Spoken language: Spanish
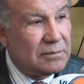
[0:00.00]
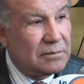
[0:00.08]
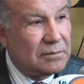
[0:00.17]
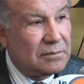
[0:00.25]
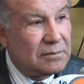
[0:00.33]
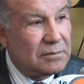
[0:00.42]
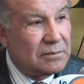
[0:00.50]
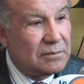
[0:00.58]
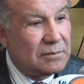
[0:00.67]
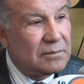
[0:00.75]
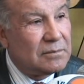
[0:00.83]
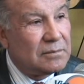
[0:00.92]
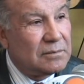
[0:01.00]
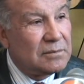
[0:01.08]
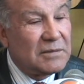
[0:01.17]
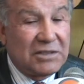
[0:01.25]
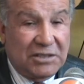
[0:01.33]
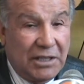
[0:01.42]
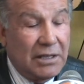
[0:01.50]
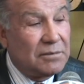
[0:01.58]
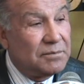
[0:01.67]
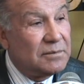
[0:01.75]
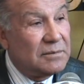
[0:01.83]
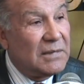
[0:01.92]
hurto de los celulares? Sí.
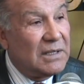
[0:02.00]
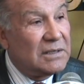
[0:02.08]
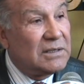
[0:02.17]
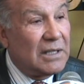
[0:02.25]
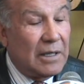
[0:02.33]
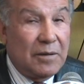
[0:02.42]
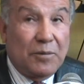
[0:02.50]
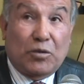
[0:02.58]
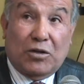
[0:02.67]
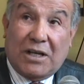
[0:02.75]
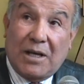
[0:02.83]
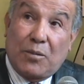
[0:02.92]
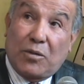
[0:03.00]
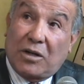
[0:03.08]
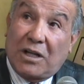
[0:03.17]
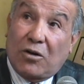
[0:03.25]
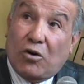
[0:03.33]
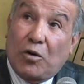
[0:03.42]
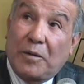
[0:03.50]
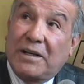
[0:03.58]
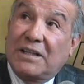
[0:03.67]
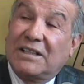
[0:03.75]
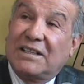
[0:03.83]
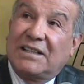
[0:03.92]
¿Por qué? Porque el
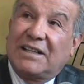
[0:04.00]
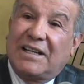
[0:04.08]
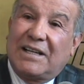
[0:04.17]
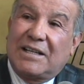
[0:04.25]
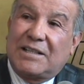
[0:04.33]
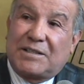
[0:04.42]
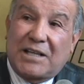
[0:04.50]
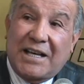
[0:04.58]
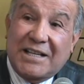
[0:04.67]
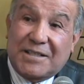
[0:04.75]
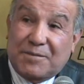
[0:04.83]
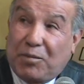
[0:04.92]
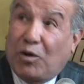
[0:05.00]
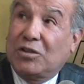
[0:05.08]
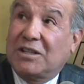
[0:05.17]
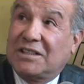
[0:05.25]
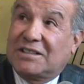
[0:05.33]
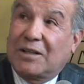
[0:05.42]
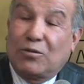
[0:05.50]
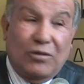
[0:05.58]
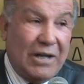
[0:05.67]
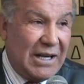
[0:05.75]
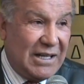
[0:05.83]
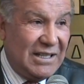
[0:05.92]
joven expone el
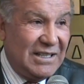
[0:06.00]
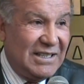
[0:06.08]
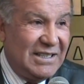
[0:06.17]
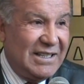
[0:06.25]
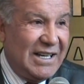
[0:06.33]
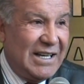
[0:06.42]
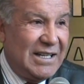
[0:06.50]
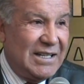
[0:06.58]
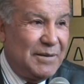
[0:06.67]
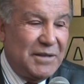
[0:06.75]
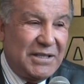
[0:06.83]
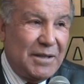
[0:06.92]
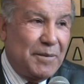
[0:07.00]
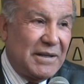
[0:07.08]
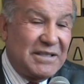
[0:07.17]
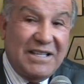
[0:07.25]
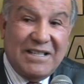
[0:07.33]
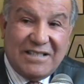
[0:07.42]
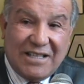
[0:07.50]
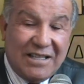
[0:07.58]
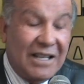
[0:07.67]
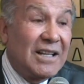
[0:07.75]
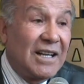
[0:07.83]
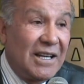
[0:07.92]
celular a vista y paciencia
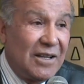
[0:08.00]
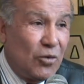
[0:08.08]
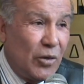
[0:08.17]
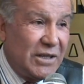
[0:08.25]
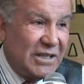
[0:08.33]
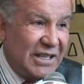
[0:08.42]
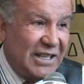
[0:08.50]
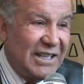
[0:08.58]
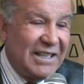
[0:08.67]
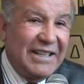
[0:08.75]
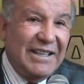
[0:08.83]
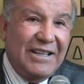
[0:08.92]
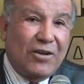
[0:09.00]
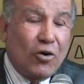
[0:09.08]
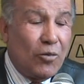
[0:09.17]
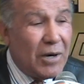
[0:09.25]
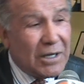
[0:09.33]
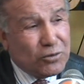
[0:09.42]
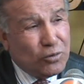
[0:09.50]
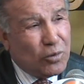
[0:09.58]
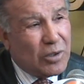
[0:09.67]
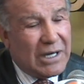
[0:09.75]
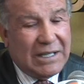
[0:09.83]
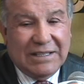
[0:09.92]
del delincuente. ¿Y cómo
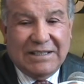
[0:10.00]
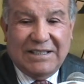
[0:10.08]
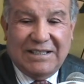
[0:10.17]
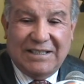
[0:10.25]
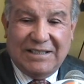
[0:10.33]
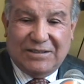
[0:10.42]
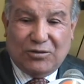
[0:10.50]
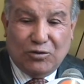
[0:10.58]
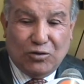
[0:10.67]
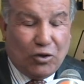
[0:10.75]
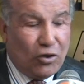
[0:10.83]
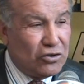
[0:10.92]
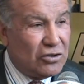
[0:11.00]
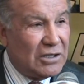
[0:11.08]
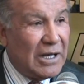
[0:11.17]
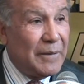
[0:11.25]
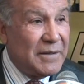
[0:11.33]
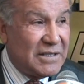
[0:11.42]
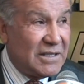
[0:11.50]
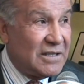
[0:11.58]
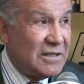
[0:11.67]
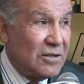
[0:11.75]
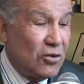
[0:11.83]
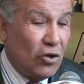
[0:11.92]
actúa? Eh, son dos, a
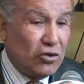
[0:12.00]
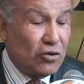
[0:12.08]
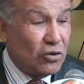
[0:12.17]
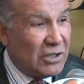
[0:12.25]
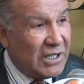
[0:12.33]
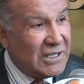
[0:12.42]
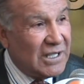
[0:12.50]
veces dos o tres